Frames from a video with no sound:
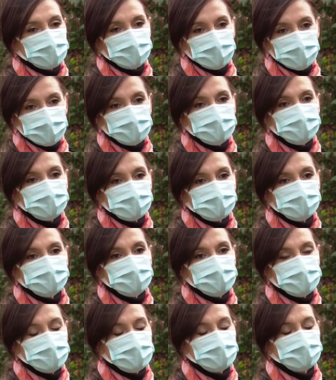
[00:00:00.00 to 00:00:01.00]
Basınçlı
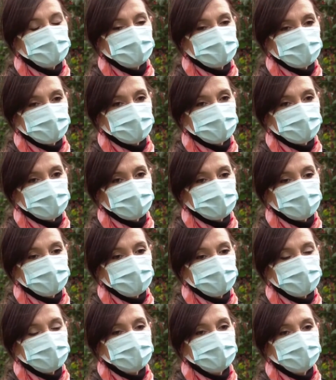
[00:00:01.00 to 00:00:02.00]
oksijen
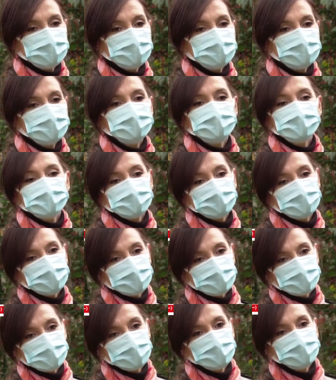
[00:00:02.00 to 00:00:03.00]
alıyordu. Yine
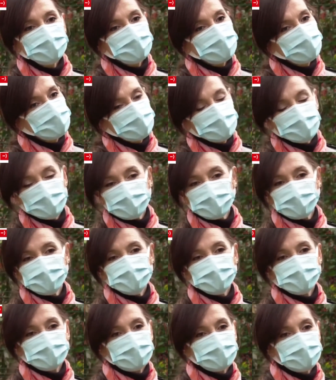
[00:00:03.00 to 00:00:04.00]
orada yine güzel
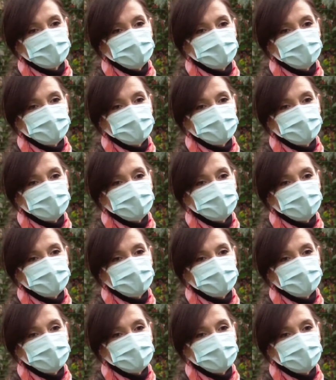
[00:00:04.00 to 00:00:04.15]
şeyler